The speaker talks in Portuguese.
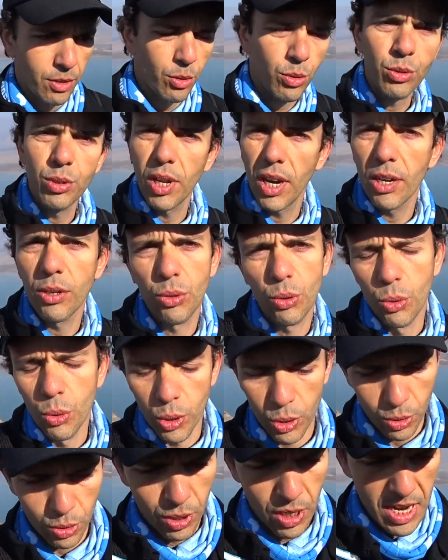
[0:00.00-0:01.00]
Alguns treinos
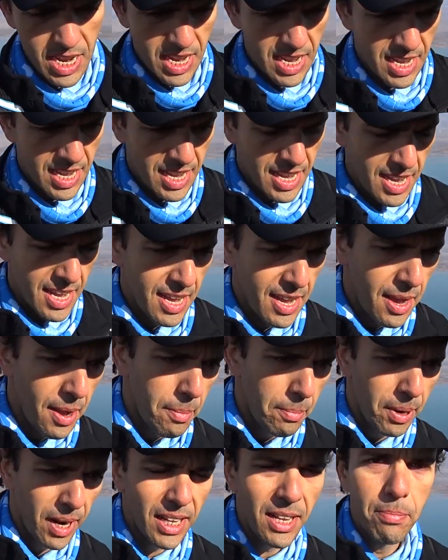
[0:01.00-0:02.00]
curtos.
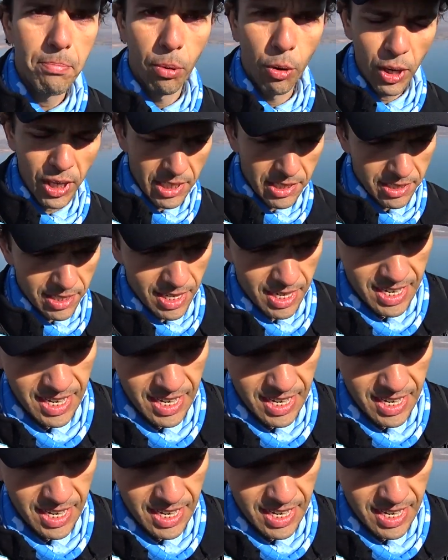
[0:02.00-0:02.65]
Para depois,